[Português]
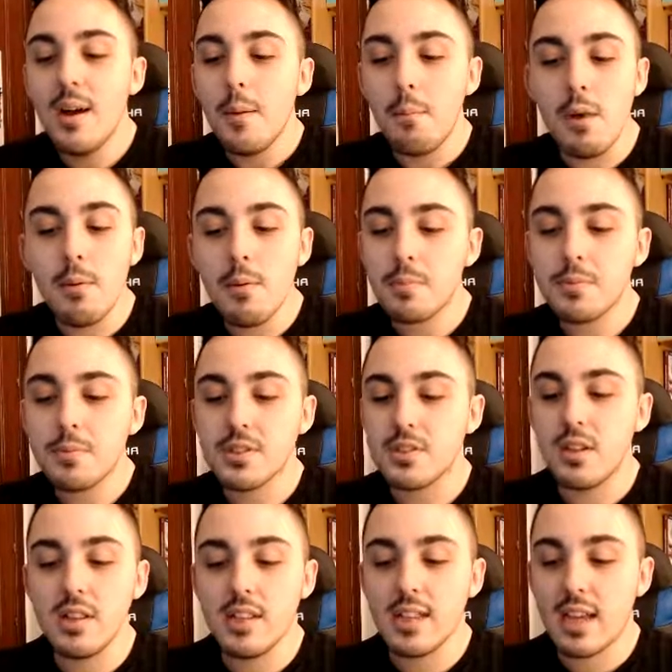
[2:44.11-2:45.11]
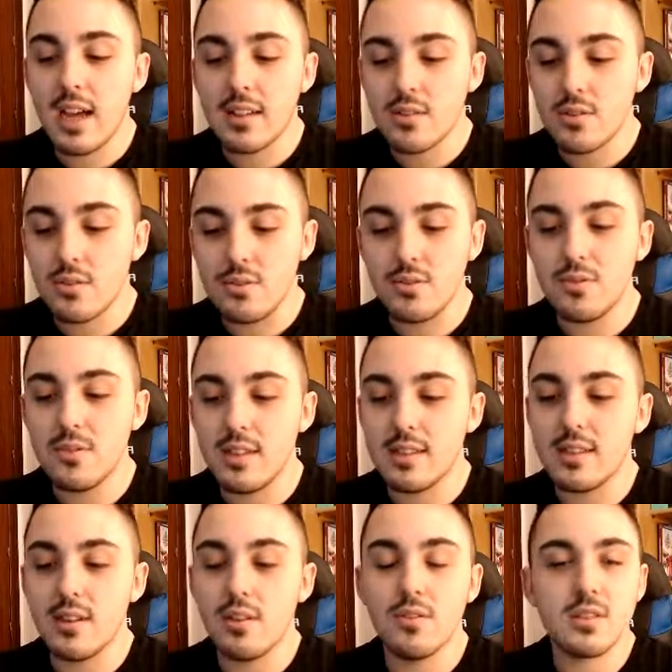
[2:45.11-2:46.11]
mesma personalidade, tudo,
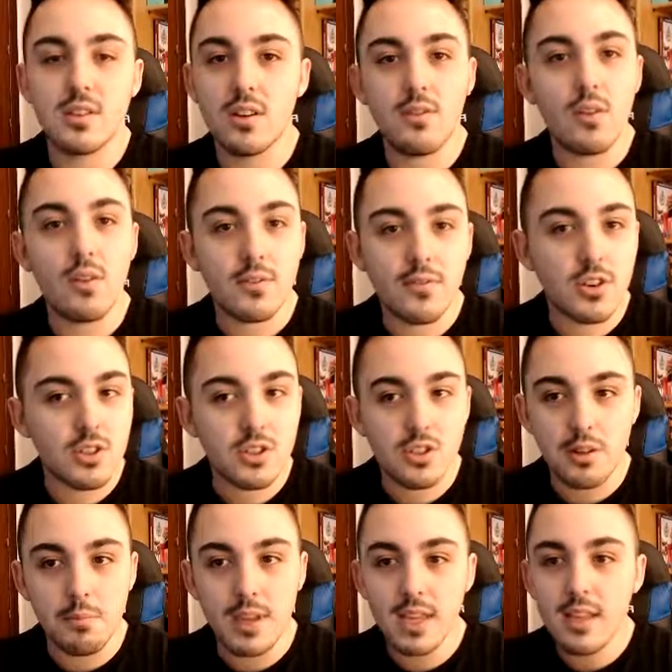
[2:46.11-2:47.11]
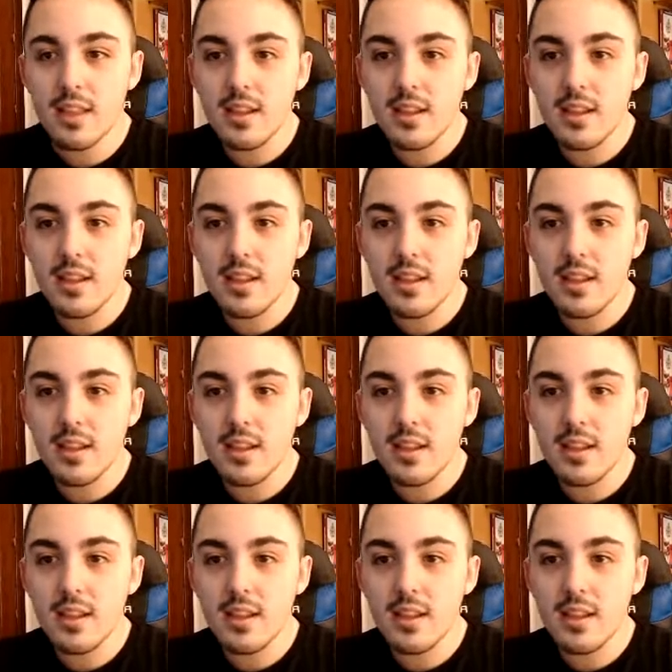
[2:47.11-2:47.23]
então são igual de fortes também.